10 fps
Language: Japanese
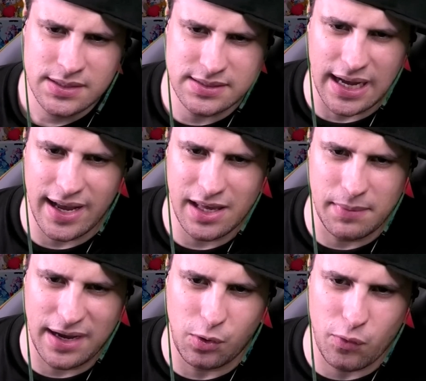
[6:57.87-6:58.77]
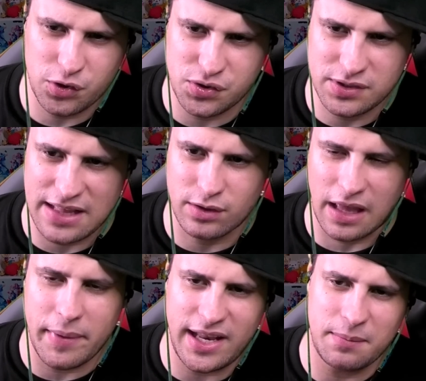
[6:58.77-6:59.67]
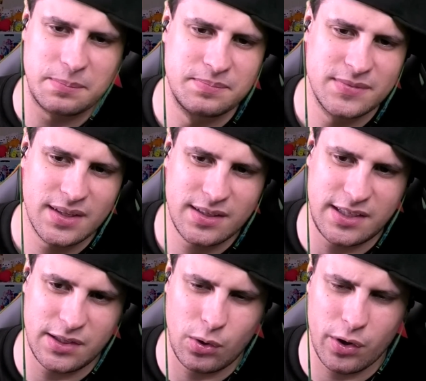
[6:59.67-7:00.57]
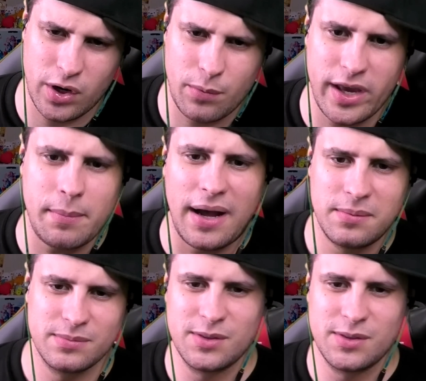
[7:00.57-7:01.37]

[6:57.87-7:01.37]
さあ今この瞬間のために昨日よりも今裏